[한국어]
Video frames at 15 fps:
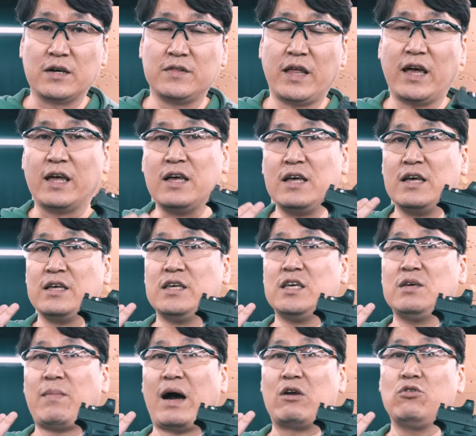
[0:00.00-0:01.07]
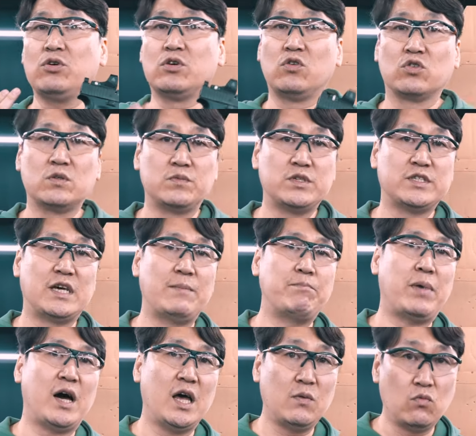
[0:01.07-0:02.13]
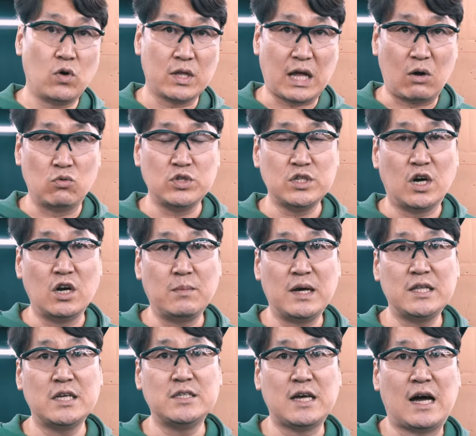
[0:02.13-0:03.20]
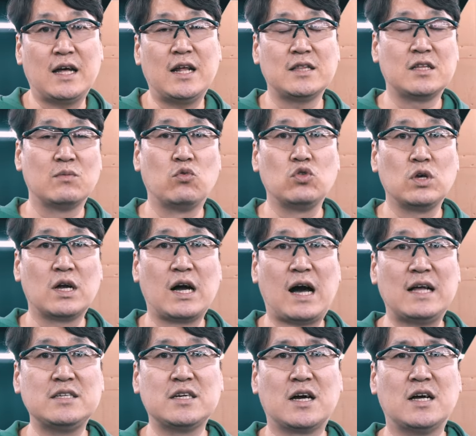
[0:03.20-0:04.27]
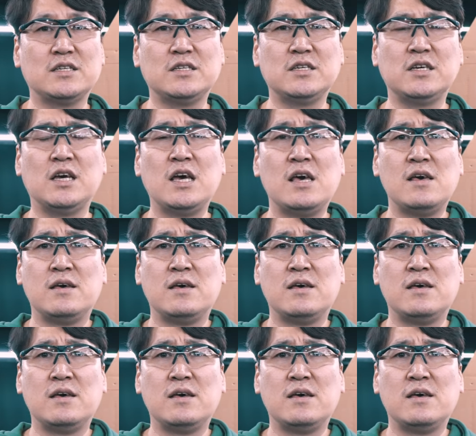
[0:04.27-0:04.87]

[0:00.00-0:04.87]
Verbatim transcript: 근데 이 마루이 글록 17 젠5가 나온 지 얼마 되지 않았다 보니까 아직까지